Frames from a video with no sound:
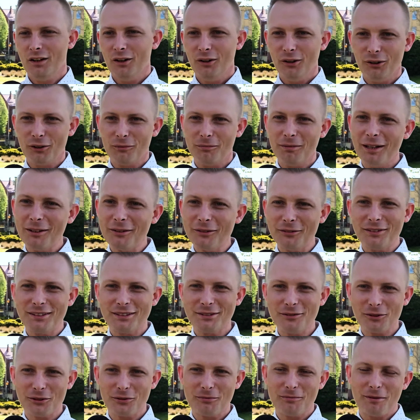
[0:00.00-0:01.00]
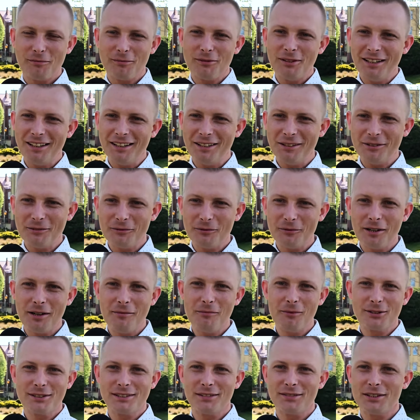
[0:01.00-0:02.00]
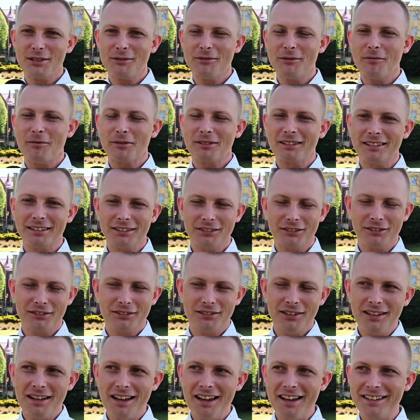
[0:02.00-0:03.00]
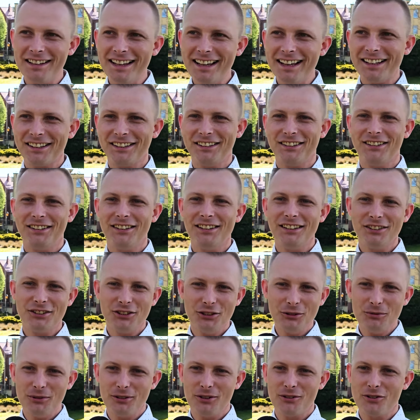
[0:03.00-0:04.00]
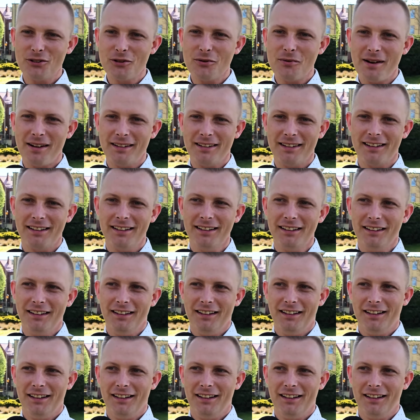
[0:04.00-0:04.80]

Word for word: Oj, planów jest dużo. Mam tyle emocji w sobie, mam tyle energii, tyle siły do działania,